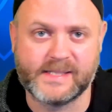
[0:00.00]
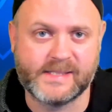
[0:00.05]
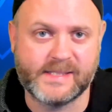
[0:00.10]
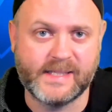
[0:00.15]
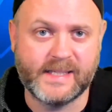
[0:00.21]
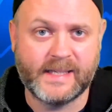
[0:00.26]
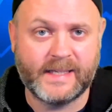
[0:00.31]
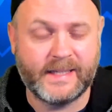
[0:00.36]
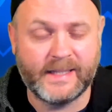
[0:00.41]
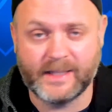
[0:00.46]

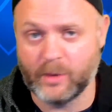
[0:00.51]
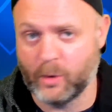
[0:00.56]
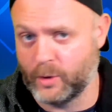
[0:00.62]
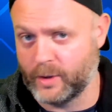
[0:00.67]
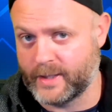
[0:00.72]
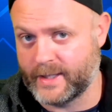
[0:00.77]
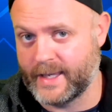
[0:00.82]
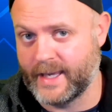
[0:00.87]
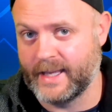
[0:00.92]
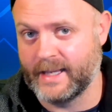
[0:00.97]
die ich
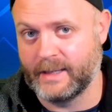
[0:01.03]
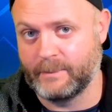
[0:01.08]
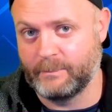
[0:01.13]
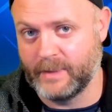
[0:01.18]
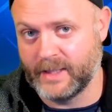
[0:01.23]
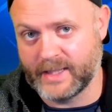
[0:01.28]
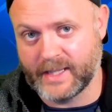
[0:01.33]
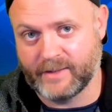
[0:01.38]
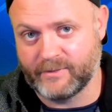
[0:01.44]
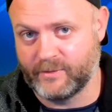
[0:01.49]
euch gerne
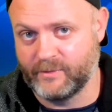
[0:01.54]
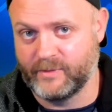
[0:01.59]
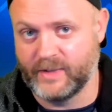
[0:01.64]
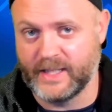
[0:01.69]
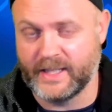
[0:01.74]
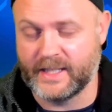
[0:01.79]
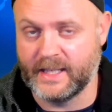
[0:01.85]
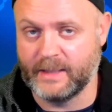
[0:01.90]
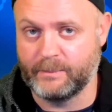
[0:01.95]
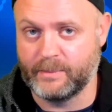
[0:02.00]
mit auf den
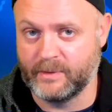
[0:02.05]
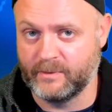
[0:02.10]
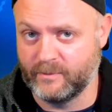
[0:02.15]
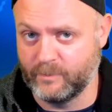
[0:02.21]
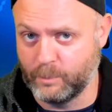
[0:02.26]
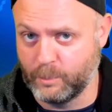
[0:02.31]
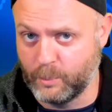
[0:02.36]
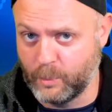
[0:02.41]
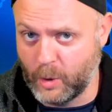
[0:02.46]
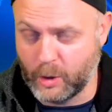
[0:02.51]
Weg geben
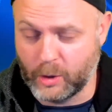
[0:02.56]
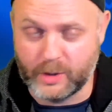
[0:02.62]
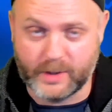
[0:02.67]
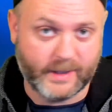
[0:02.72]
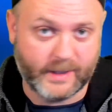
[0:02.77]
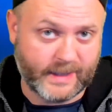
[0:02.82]
möchte.